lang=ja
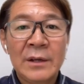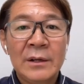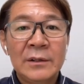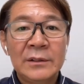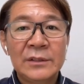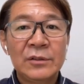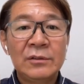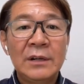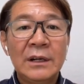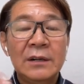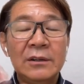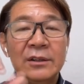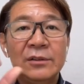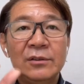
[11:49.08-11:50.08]
でその
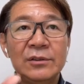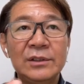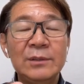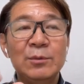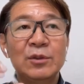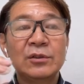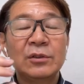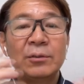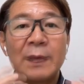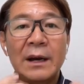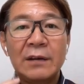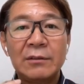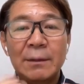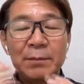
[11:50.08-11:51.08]
中の一つに僕の
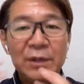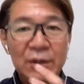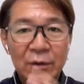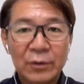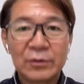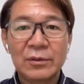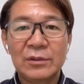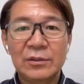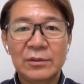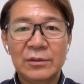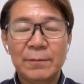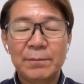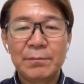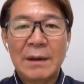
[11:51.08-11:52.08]
場合は美容という、
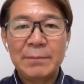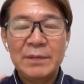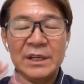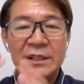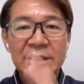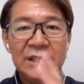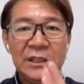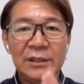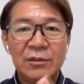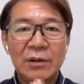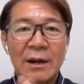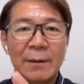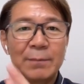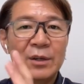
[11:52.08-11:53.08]
まあ、美意識と
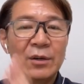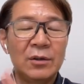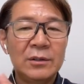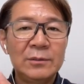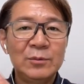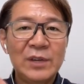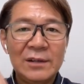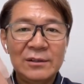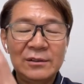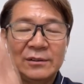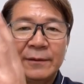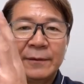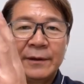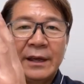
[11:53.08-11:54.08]
か美容に向け
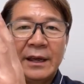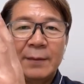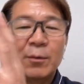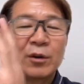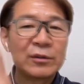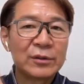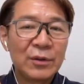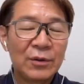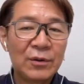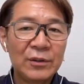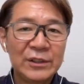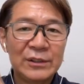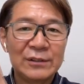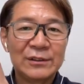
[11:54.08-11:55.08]
る目標
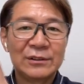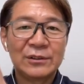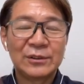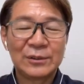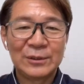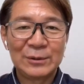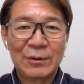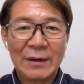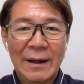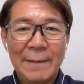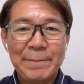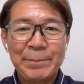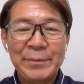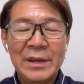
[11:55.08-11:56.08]
を一つ作るとか
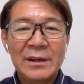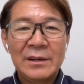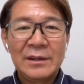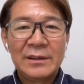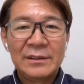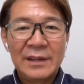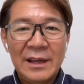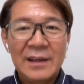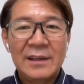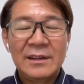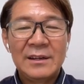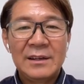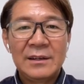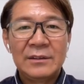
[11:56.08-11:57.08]
ね、
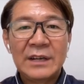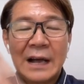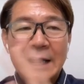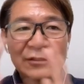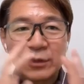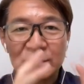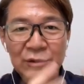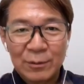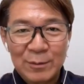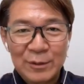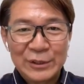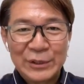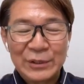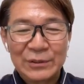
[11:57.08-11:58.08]
で家族の
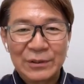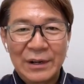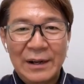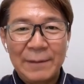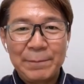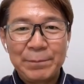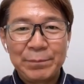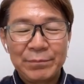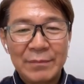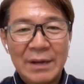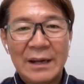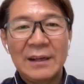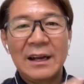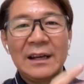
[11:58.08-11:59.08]
目標とか、
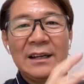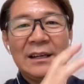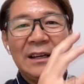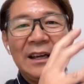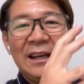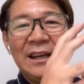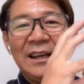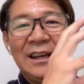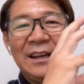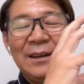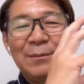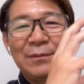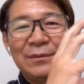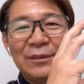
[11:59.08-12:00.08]
まあ
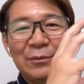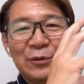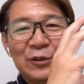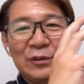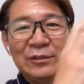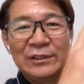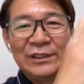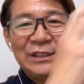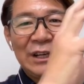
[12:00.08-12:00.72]
えー、そういうふうにして